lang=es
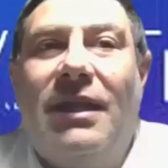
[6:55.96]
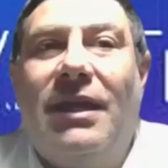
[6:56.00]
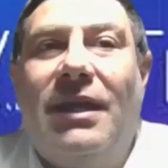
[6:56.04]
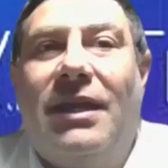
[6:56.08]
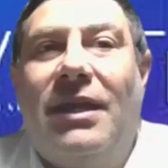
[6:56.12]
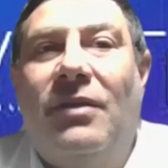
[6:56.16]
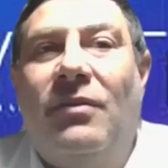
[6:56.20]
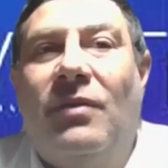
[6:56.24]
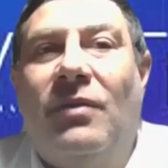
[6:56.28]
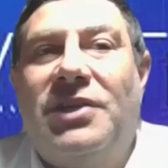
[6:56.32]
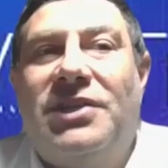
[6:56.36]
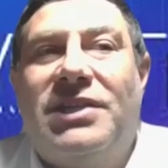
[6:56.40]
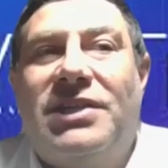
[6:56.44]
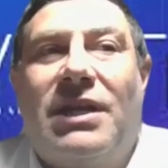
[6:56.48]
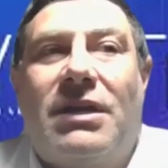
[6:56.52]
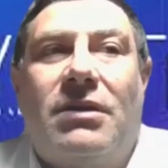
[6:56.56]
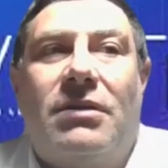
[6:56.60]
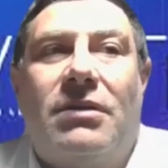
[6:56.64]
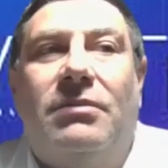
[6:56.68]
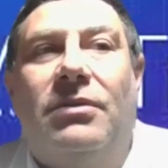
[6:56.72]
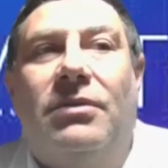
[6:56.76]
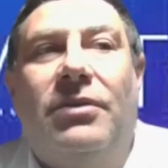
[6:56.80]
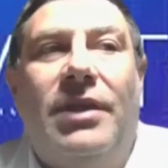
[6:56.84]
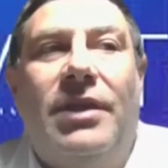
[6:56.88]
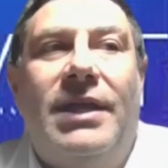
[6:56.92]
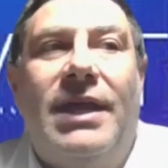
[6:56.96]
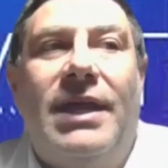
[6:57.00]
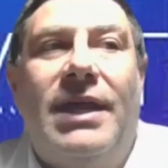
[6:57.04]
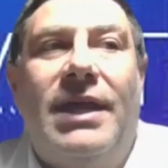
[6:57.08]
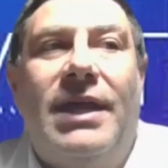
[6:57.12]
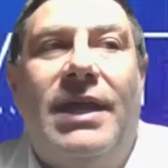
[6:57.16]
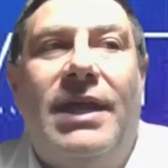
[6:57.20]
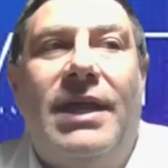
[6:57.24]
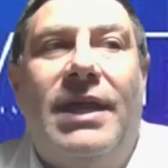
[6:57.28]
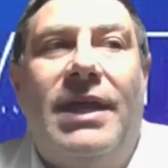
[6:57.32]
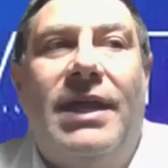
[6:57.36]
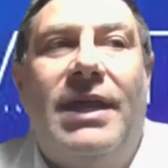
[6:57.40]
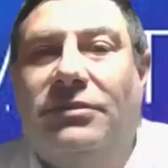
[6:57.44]
de que no haya robo de
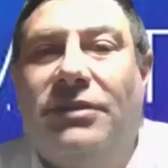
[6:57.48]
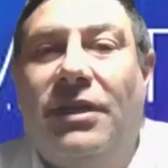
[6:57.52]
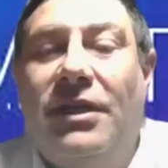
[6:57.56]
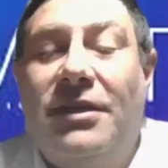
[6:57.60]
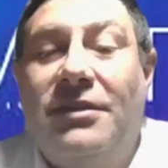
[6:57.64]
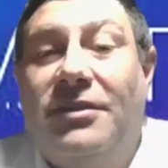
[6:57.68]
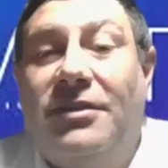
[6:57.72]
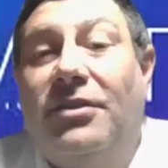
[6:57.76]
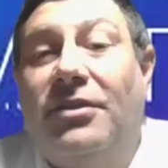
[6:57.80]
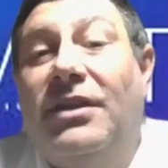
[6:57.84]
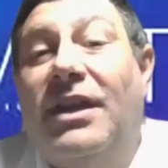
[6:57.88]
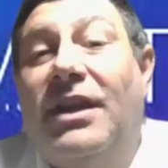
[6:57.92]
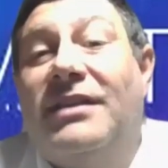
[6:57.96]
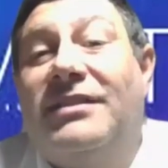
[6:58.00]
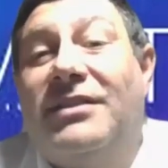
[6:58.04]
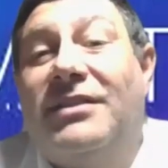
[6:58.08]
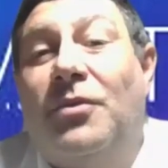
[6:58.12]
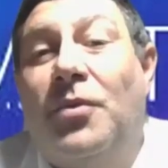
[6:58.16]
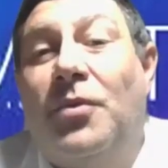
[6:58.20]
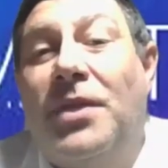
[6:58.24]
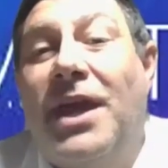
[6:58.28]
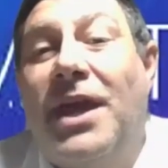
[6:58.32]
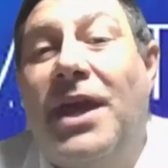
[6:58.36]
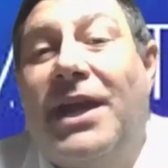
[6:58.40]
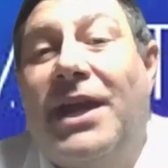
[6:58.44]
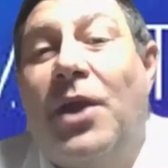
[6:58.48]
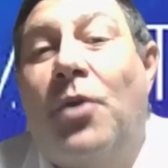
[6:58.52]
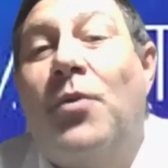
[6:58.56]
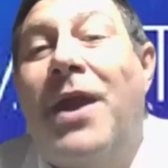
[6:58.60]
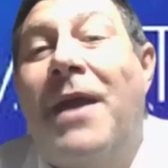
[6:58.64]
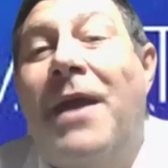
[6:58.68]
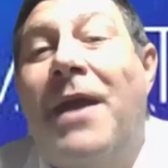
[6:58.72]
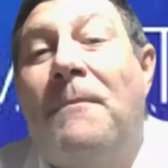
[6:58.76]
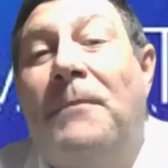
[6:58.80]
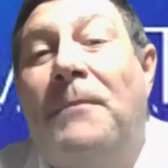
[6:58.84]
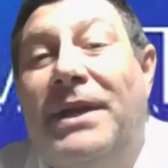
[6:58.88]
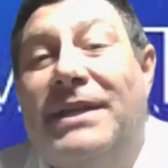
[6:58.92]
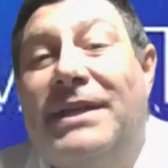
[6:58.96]
datos, sino la seguridad que
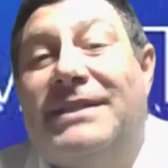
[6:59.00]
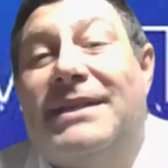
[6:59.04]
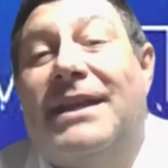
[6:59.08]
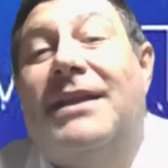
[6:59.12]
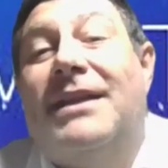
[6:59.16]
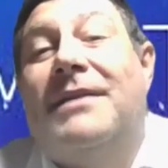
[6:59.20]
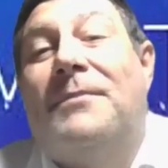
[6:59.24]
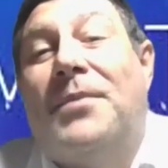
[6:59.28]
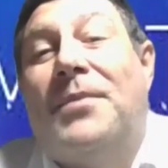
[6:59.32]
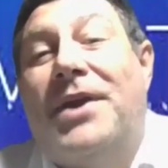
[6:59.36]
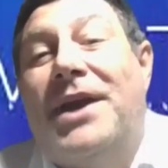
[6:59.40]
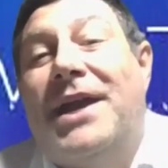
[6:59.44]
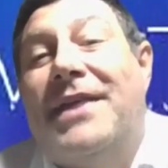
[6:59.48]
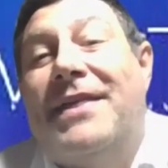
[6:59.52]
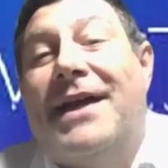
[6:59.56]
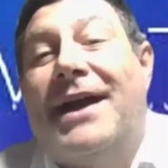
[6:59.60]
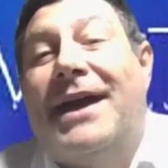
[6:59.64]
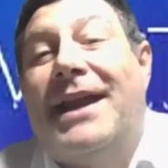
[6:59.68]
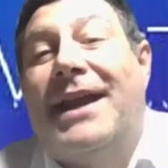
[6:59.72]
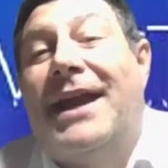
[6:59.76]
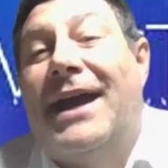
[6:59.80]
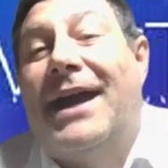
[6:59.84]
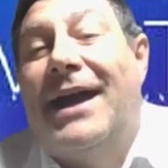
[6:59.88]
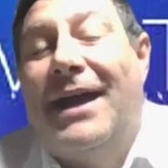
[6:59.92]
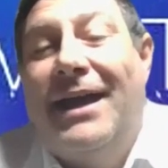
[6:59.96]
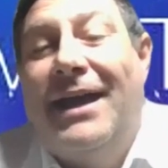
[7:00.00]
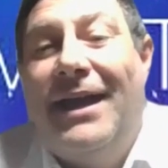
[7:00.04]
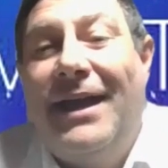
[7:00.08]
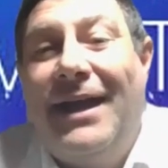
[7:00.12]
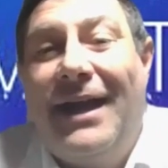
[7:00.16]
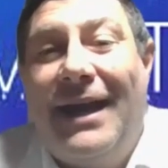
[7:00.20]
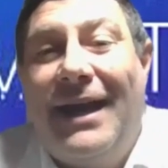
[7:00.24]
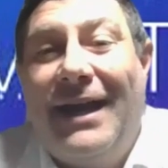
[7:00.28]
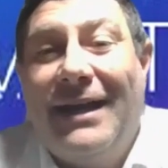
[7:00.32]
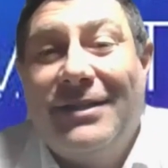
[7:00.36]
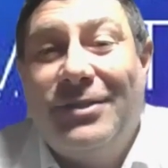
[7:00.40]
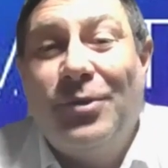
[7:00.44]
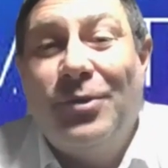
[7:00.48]
una empresa les puede dar a,
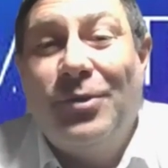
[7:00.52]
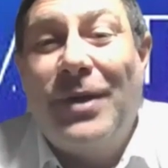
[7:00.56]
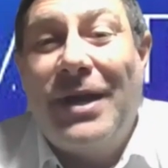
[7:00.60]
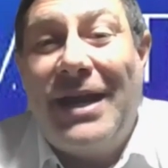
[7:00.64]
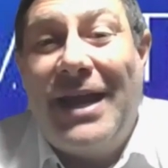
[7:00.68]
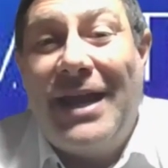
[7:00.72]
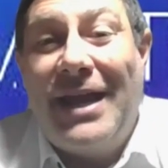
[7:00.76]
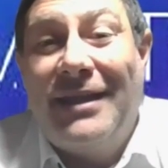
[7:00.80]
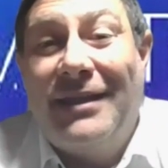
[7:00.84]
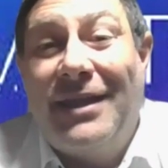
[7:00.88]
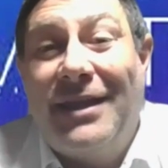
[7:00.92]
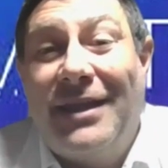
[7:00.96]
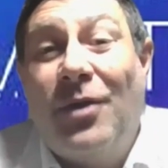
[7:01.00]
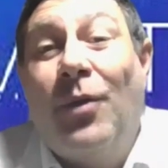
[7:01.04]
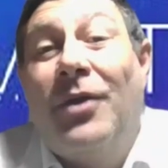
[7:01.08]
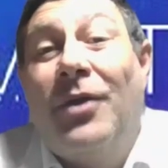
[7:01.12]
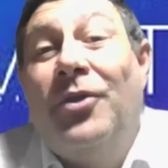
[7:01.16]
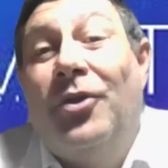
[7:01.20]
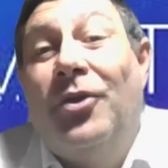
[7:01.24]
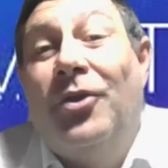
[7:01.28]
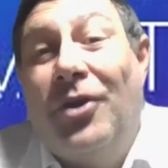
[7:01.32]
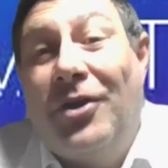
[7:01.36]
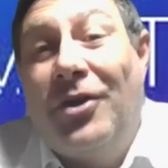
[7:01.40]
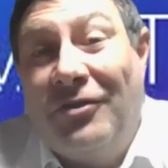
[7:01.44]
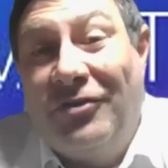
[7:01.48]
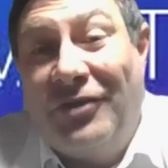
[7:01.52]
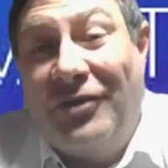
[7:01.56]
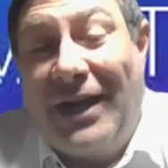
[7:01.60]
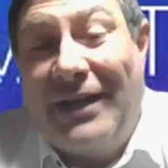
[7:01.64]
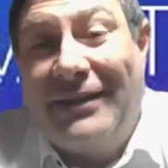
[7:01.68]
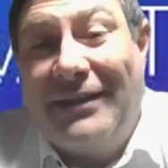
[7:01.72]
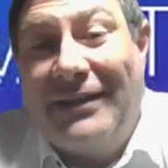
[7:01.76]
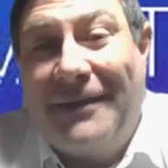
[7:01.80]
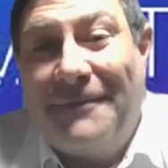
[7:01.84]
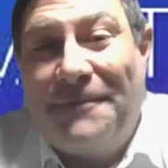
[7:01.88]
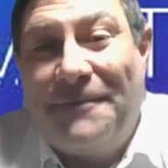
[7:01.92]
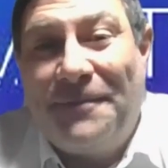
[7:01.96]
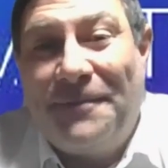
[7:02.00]
a su cliente cuando lo
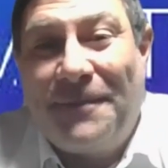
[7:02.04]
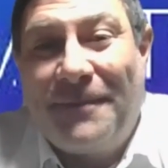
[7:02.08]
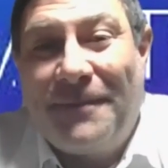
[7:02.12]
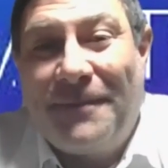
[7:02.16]
contrata.